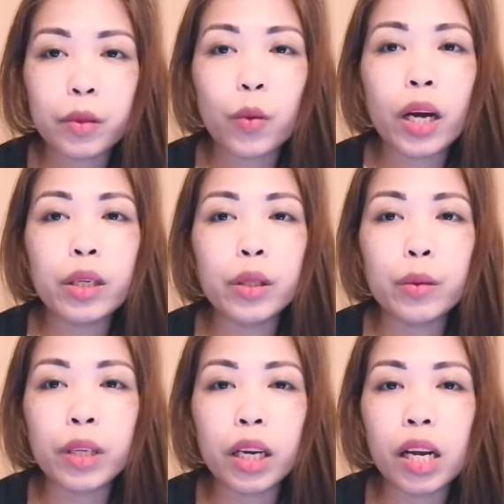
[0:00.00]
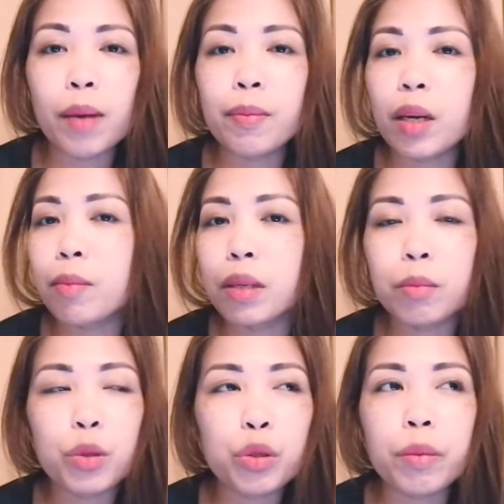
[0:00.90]
kung ano yung
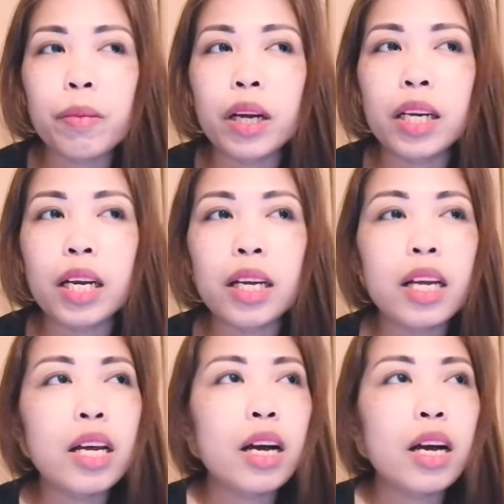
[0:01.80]
nararamdaman mo sobra na